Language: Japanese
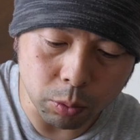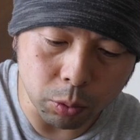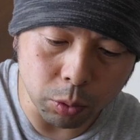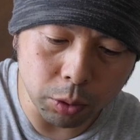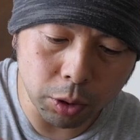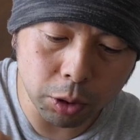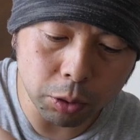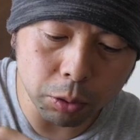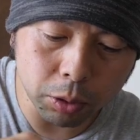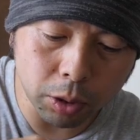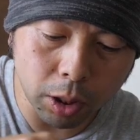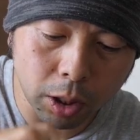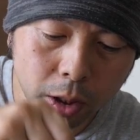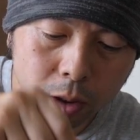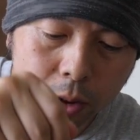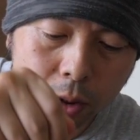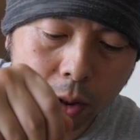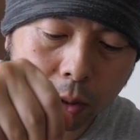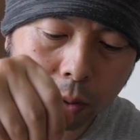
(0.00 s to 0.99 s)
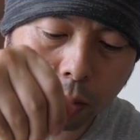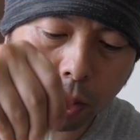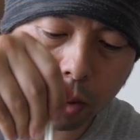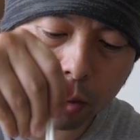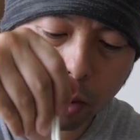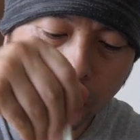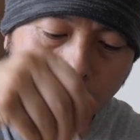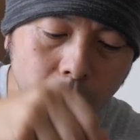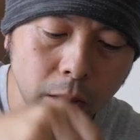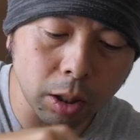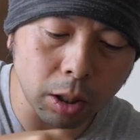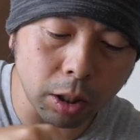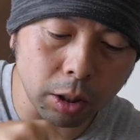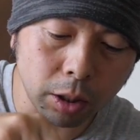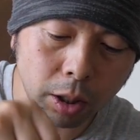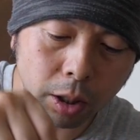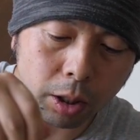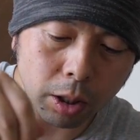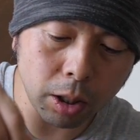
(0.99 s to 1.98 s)
小肉たらしいぐらいサラダ
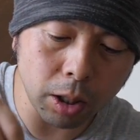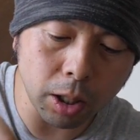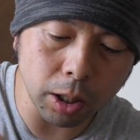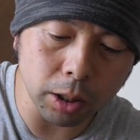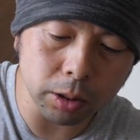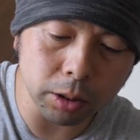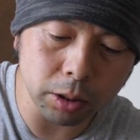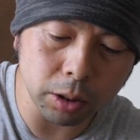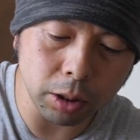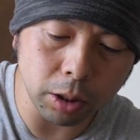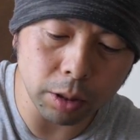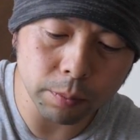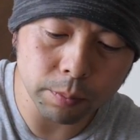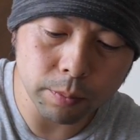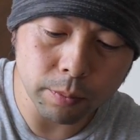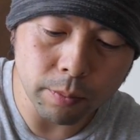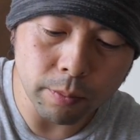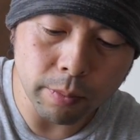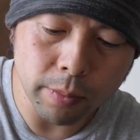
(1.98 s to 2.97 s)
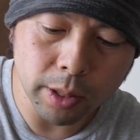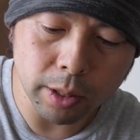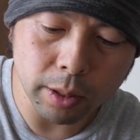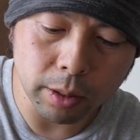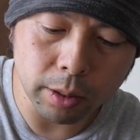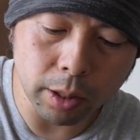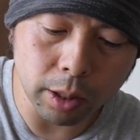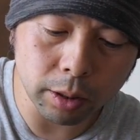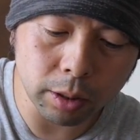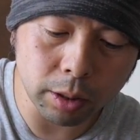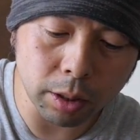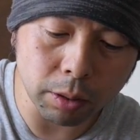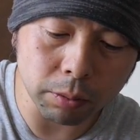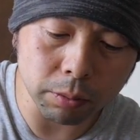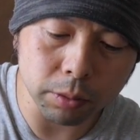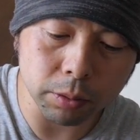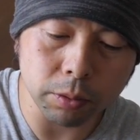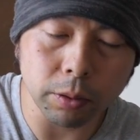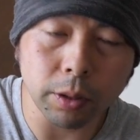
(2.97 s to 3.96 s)
がねいい感じになって
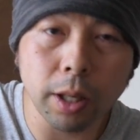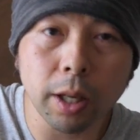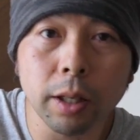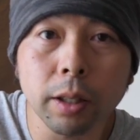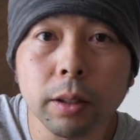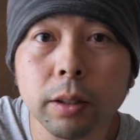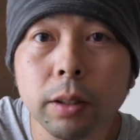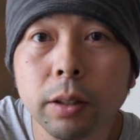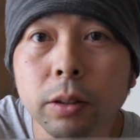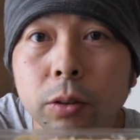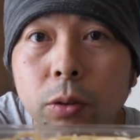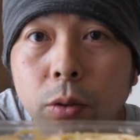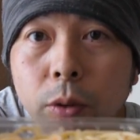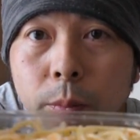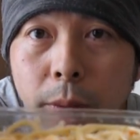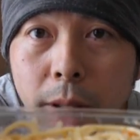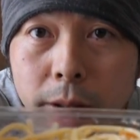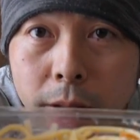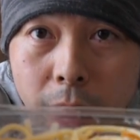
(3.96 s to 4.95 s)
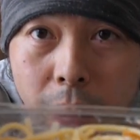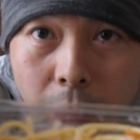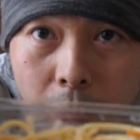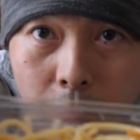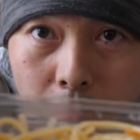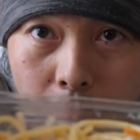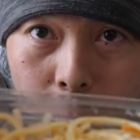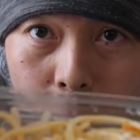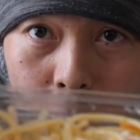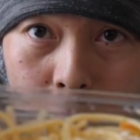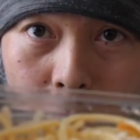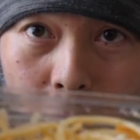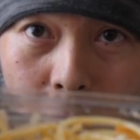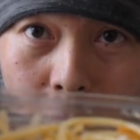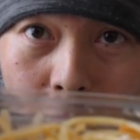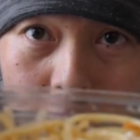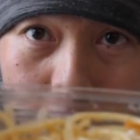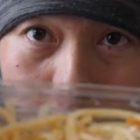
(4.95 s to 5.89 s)
るんですよねちょっと混ぜた後で申し訳ない